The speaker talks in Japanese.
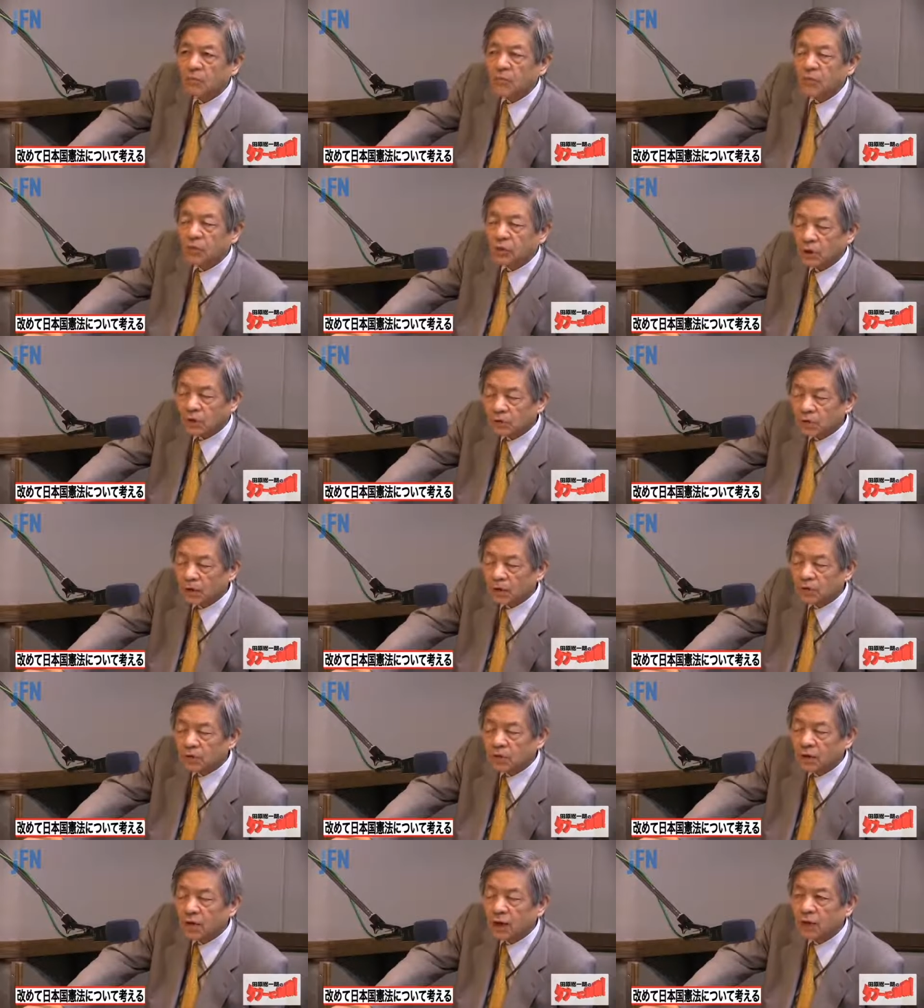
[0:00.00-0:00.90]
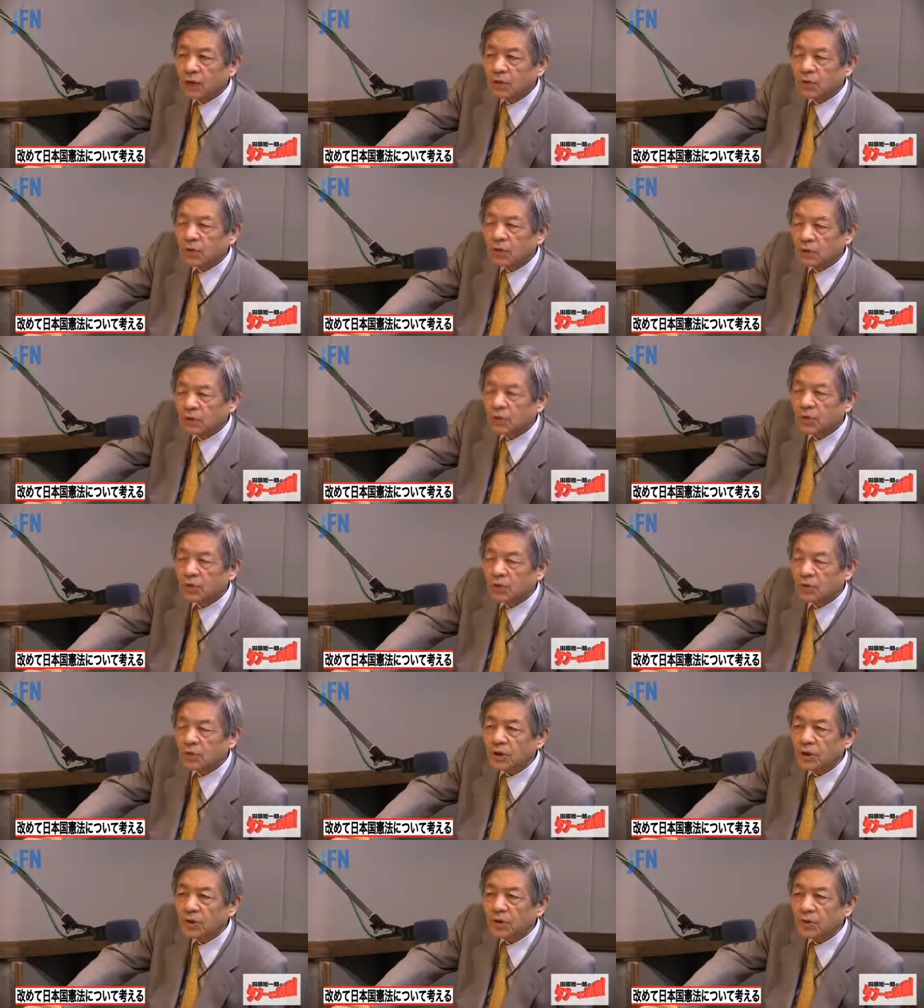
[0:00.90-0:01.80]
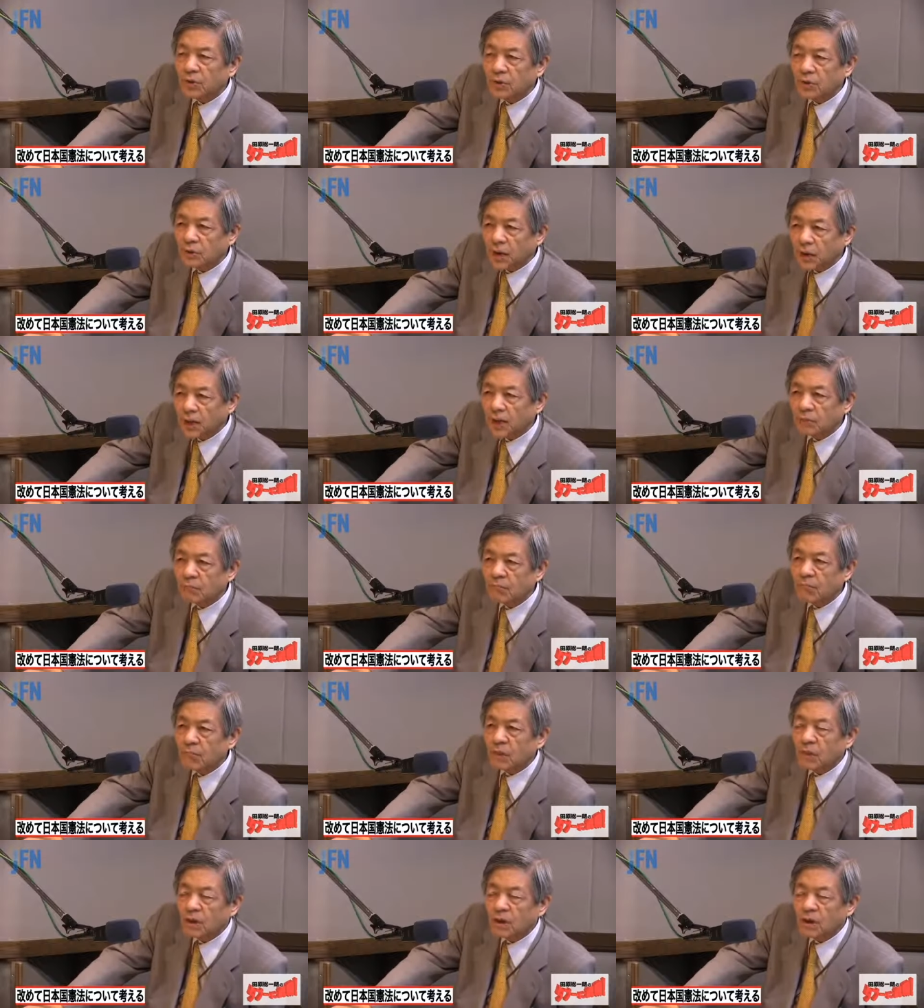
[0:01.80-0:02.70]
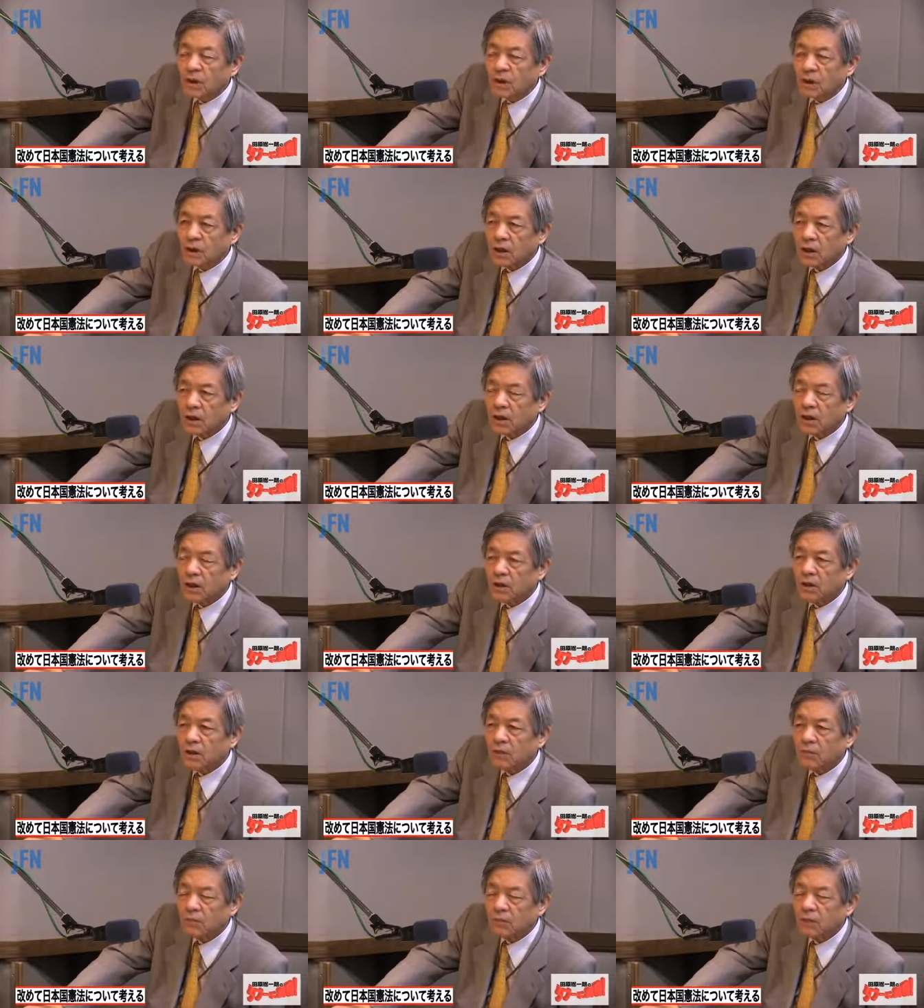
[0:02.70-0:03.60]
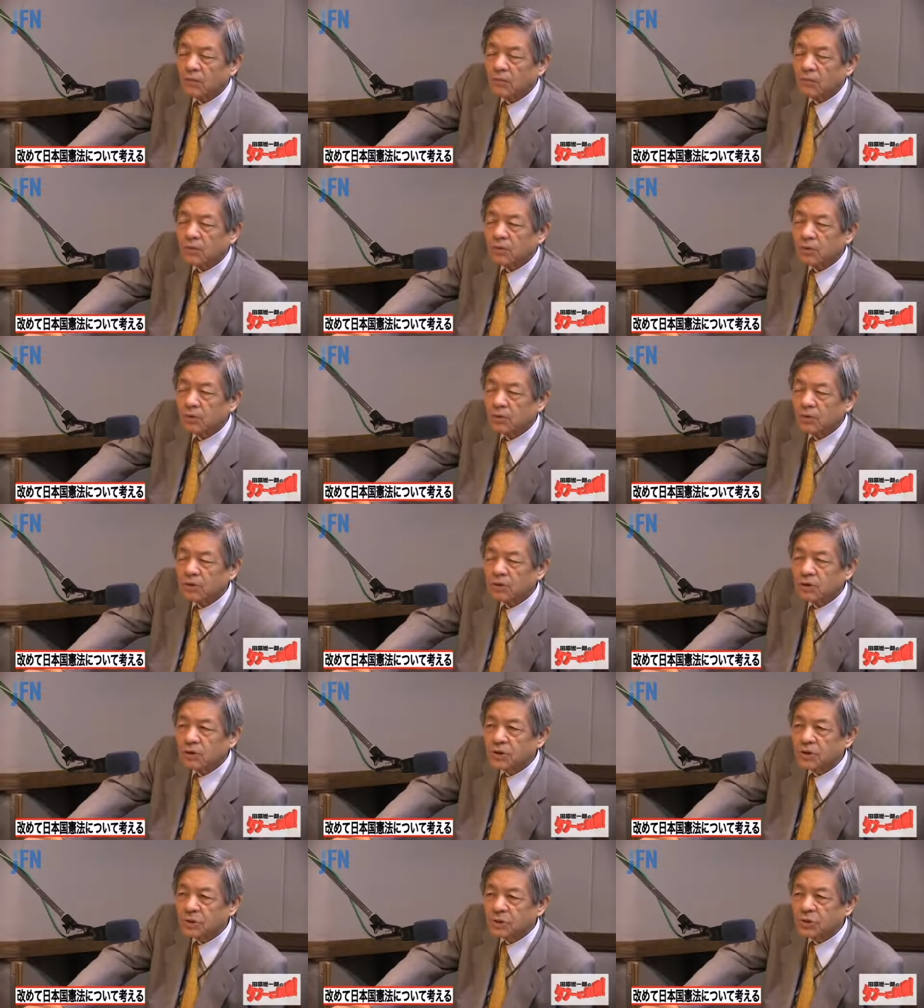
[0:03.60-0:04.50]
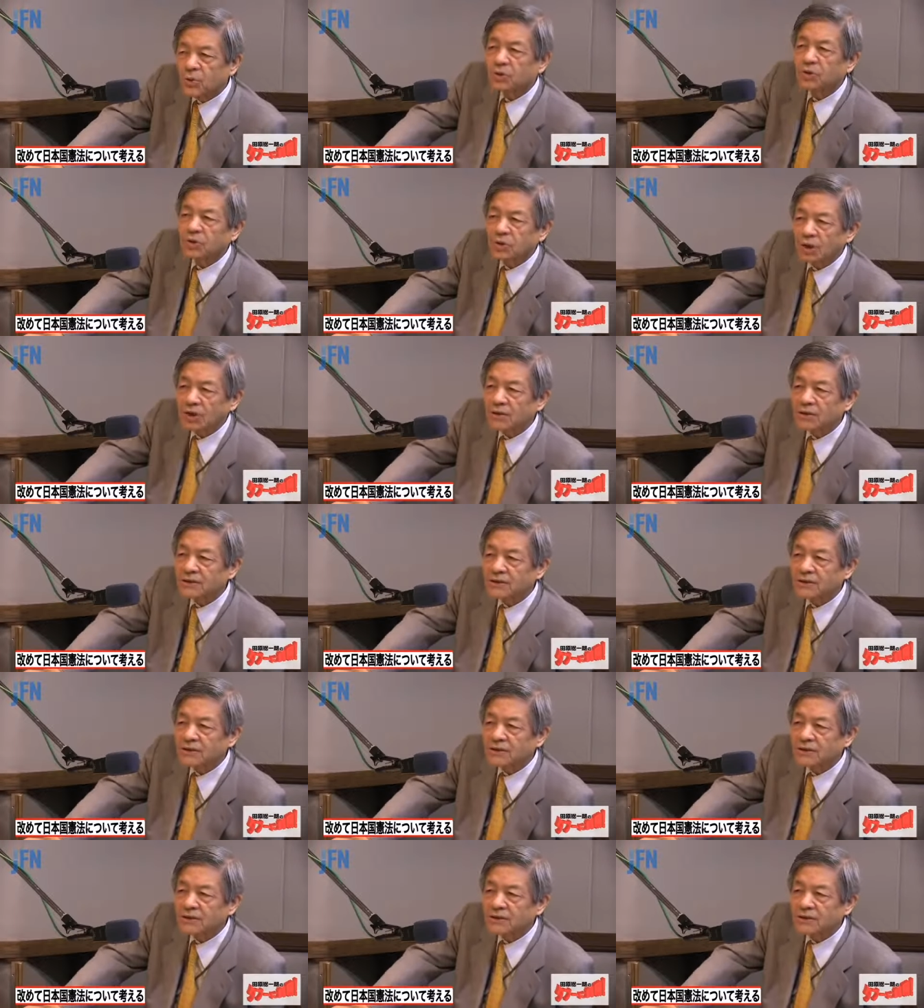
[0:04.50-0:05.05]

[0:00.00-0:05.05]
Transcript: 例えば社会党と共産党が、はい、えー、3分の1以上取ってたや